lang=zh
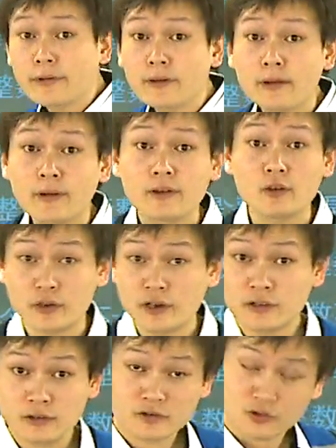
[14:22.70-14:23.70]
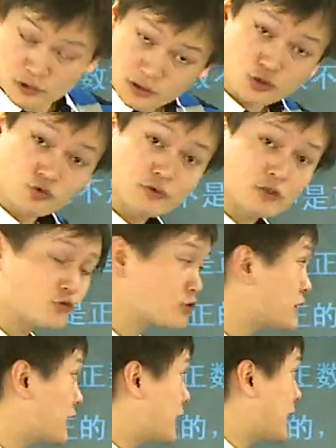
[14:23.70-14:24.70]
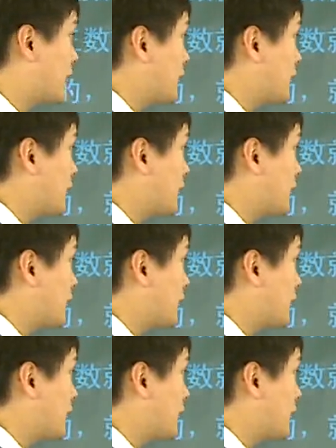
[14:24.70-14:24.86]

了，有一个很特殊的数是哪个呀？